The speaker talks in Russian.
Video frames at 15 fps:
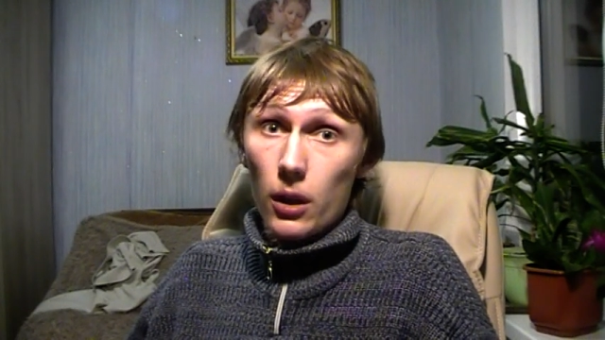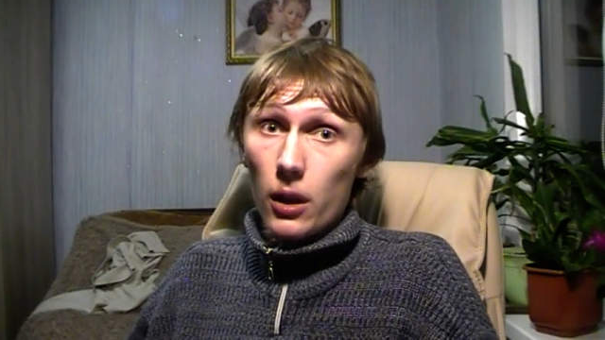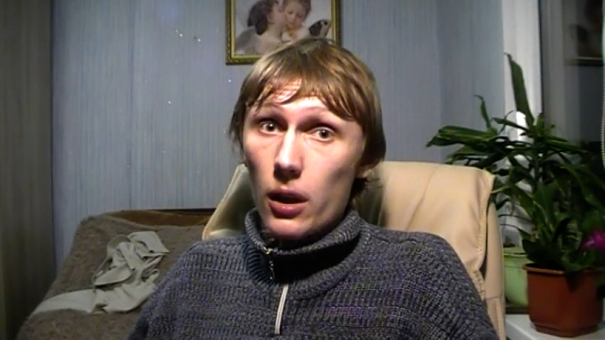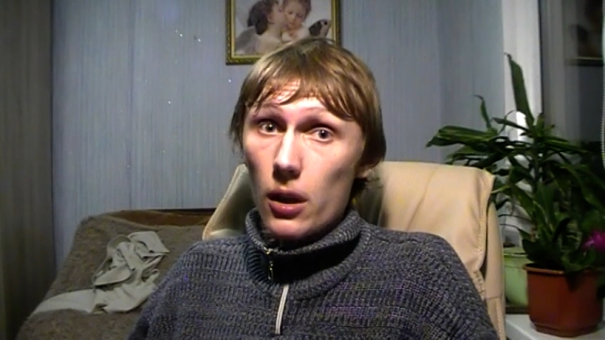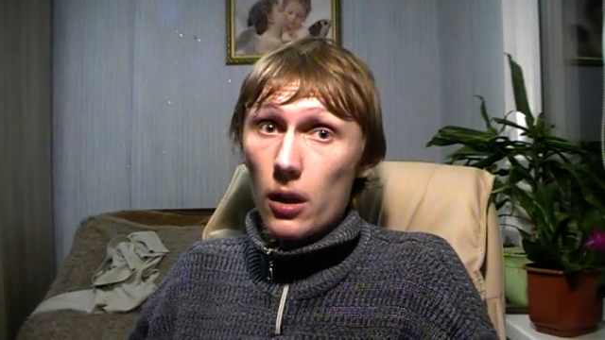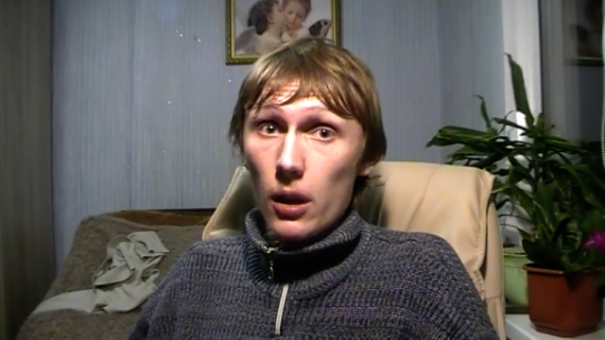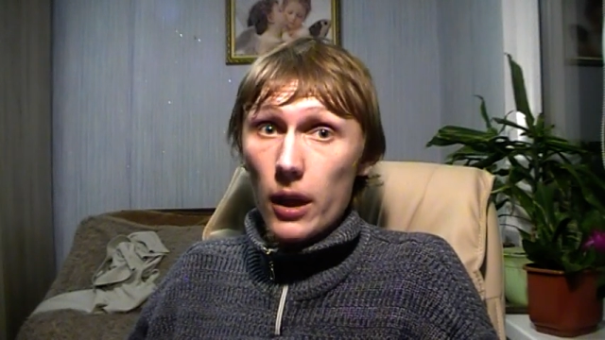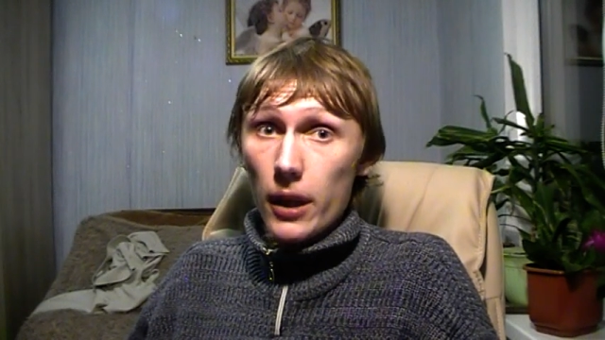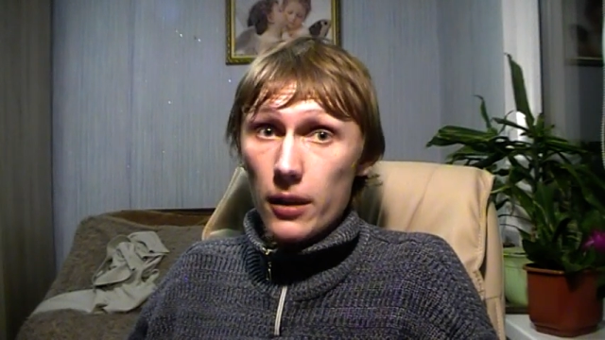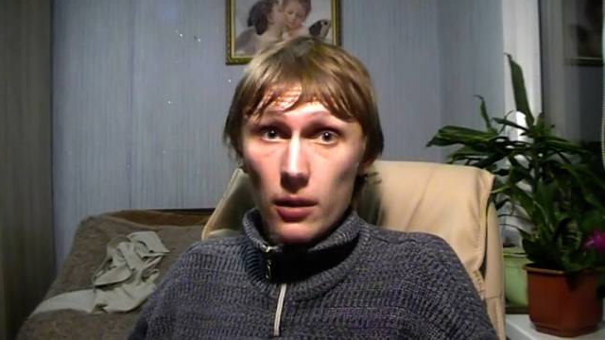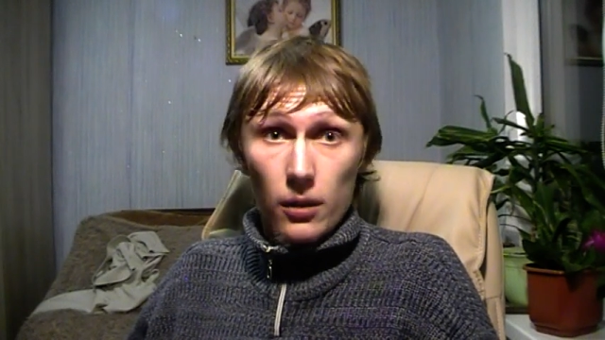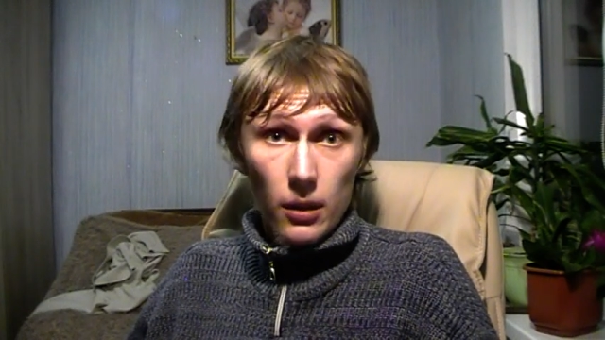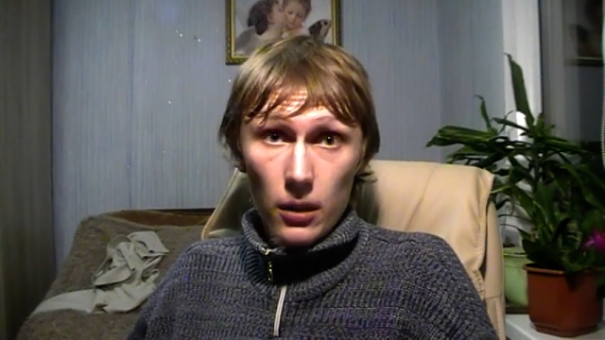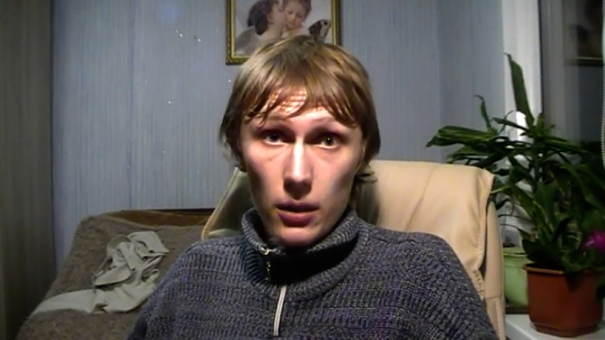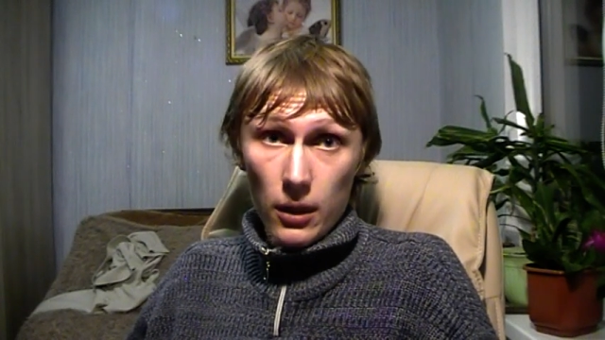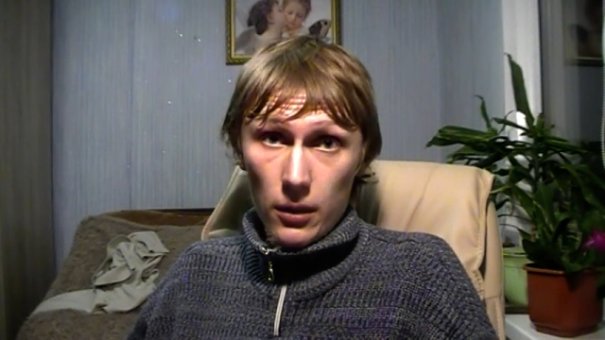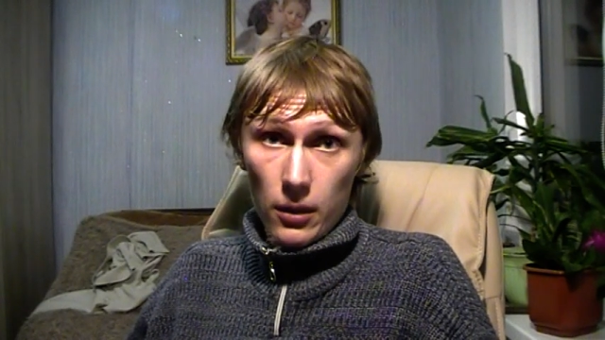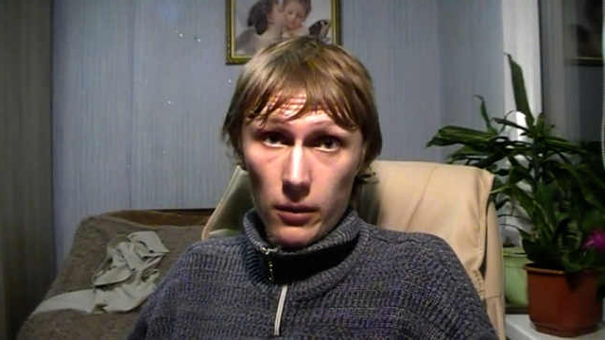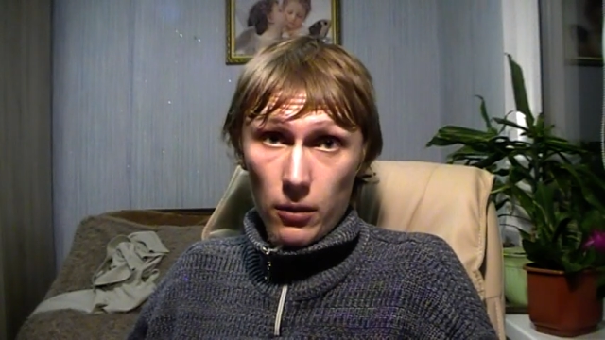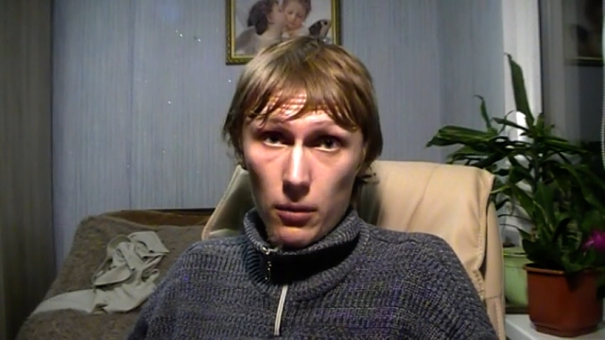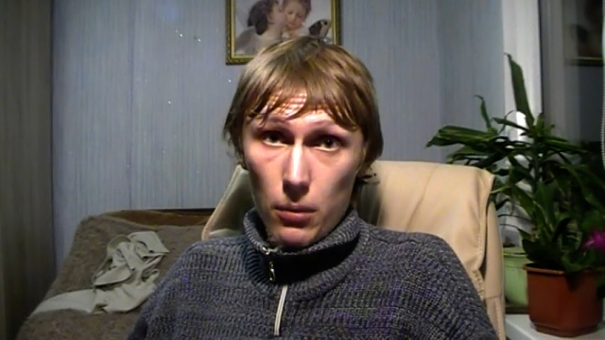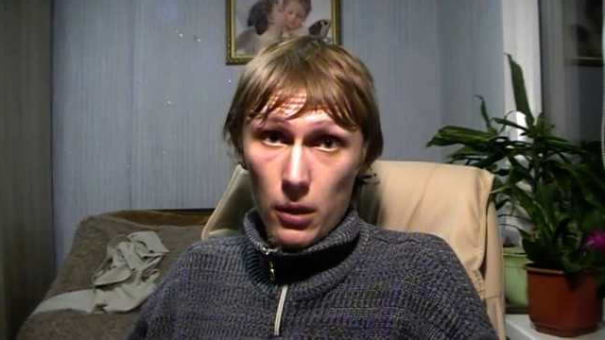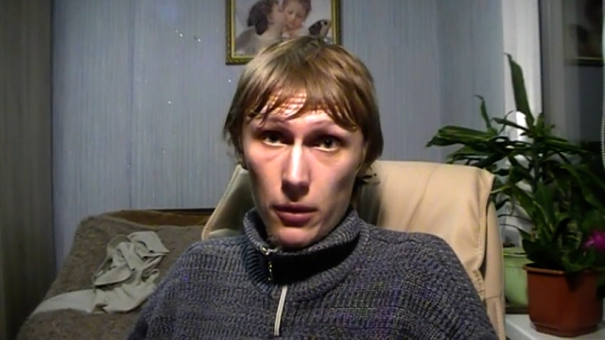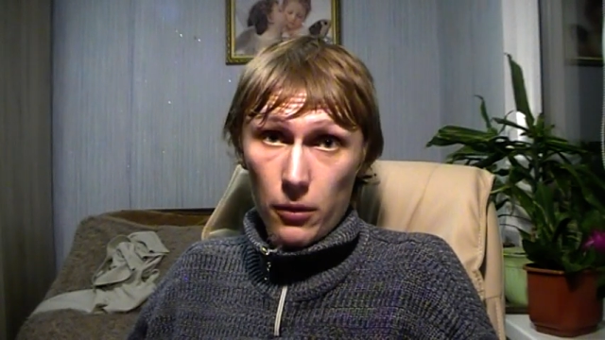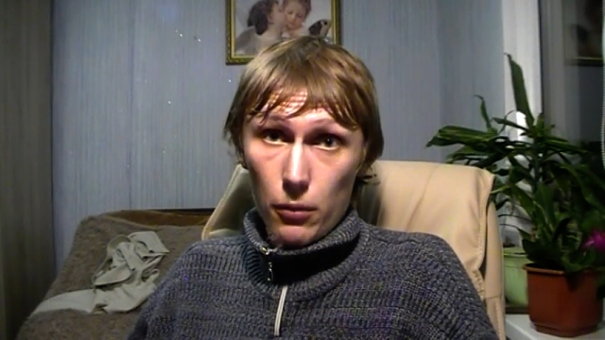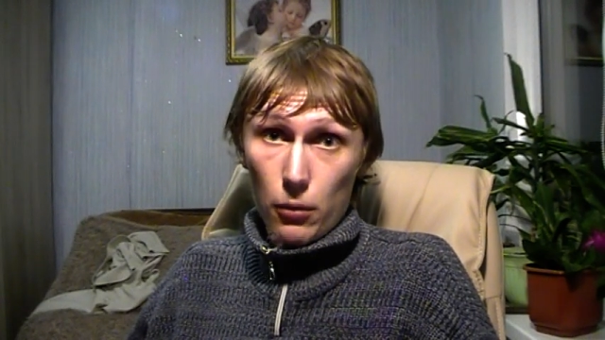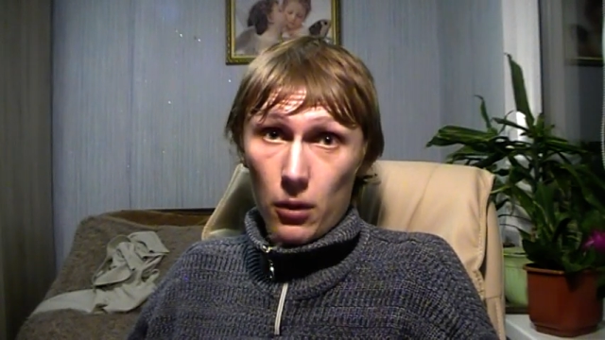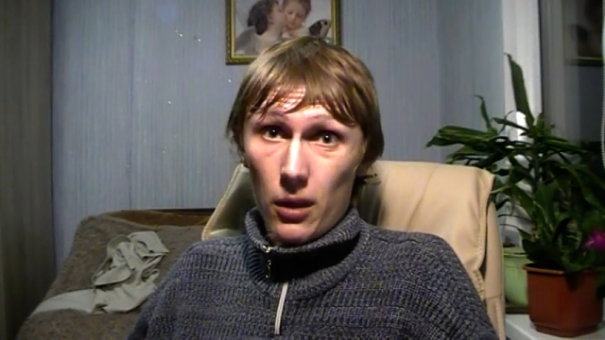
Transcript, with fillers: крайне талантливый боксер,